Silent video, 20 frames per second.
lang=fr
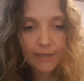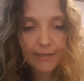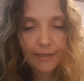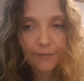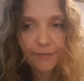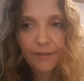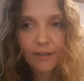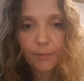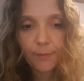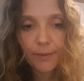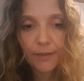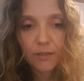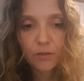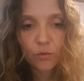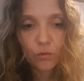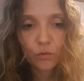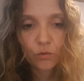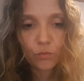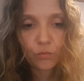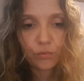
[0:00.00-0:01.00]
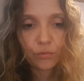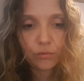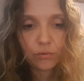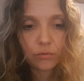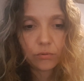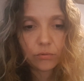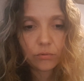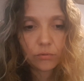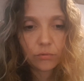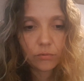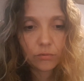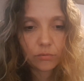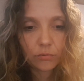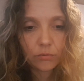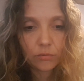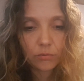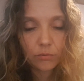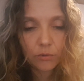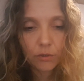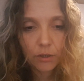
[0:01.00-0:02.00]
Ça fait un pinceau au bout.
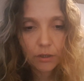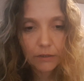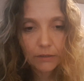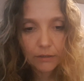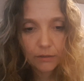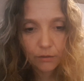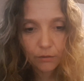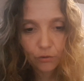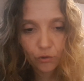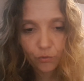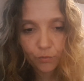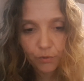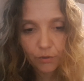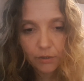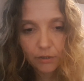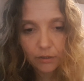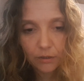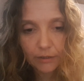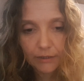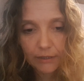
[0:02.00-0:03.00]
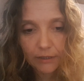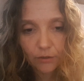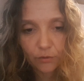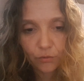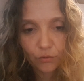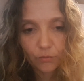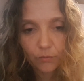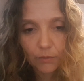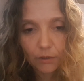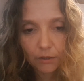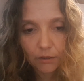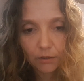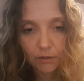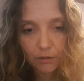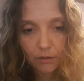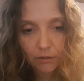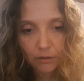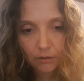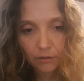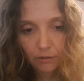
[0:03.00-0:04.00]
Est-ce que je peux le sortir d'une main
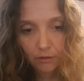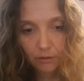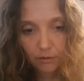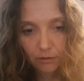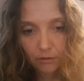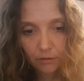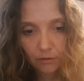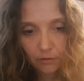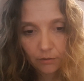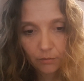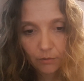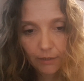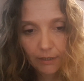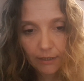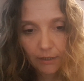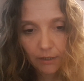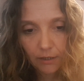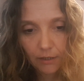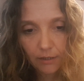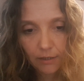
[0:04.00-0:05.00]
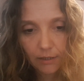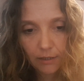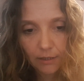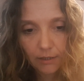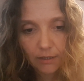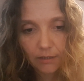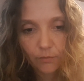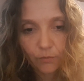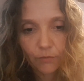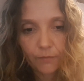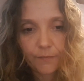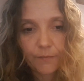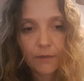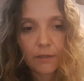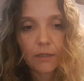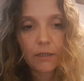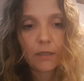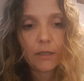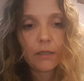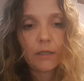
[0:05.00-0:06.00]
Ouais, si c'est bon.
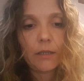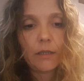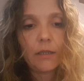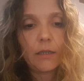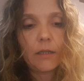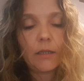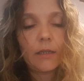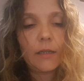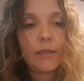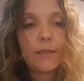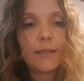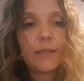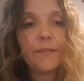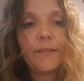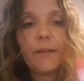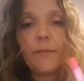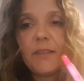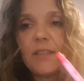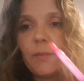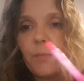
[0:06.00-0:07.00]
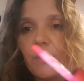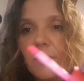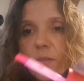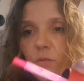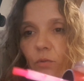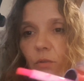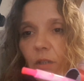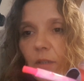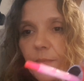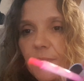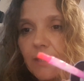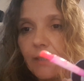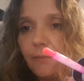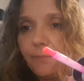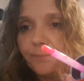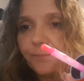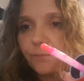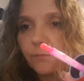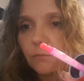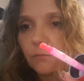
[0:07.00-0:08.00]
Ça fait un petit pinceau comme ça.